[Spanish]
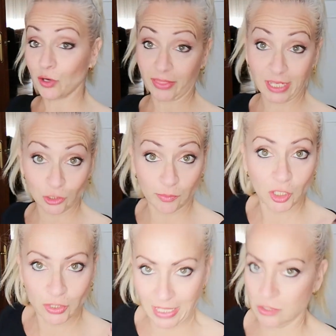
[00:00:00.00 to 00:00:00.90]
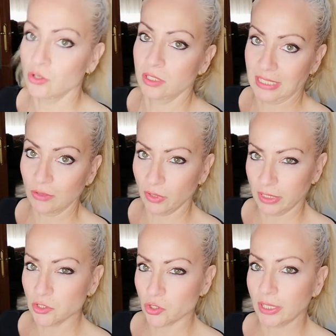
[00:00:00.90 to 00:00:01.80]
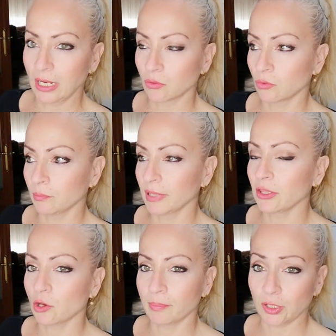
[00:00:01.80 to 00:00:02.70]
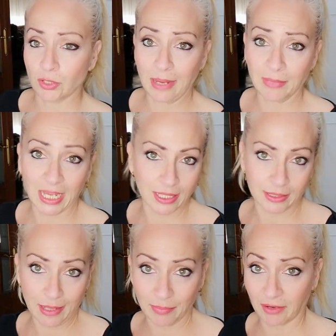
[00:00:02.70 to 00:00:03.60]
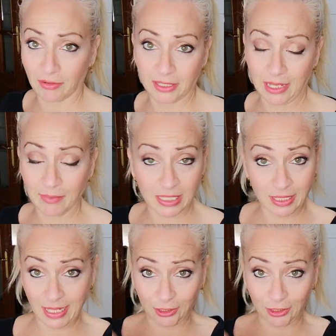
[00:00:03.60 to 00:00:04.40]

Por cierto, bueno, ya, ya lo he dicho en algún vídeo, pero ya Mía entra perfectamente